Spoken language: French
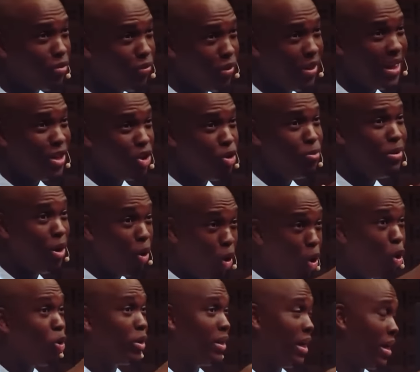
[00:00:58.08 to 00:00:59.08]
afin que l'ordre
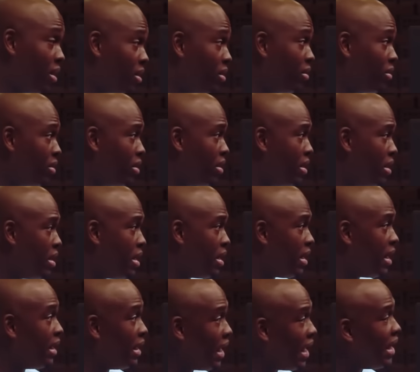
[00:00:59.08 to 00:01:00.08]
soit maintenu, dans
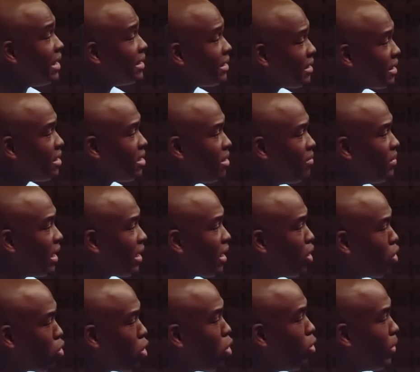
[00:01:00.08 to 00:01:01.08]
n'importe quel système qui doit
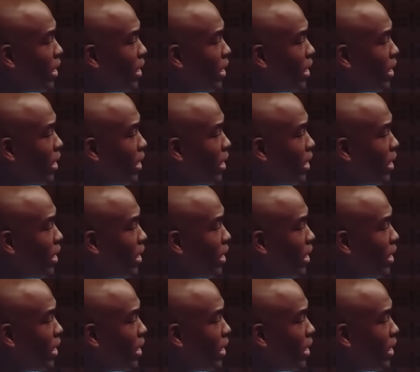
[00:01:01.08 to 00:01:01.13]
pouvoir